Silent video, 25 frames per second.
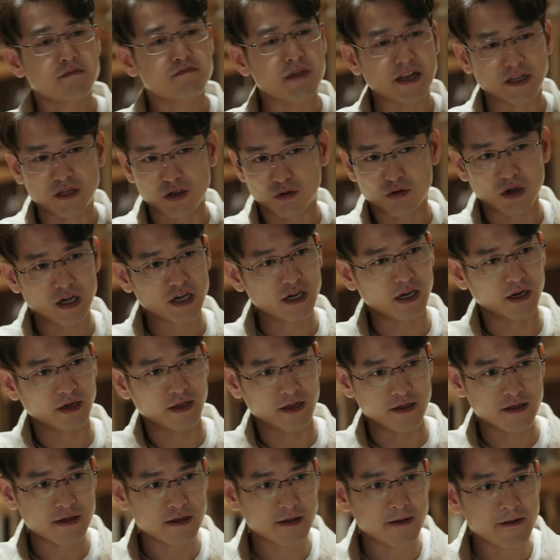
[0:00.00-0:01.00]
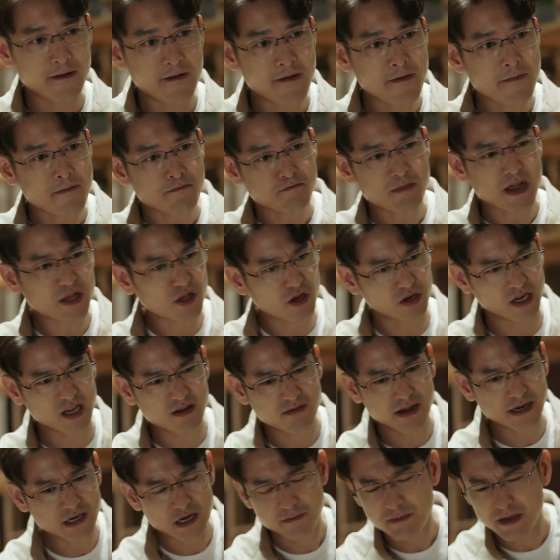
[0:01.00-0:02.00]
面对关海林，面对林
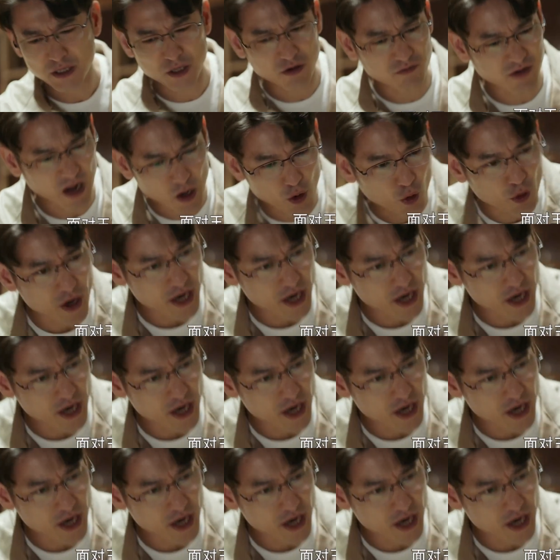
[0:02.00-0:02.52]
为人，面对王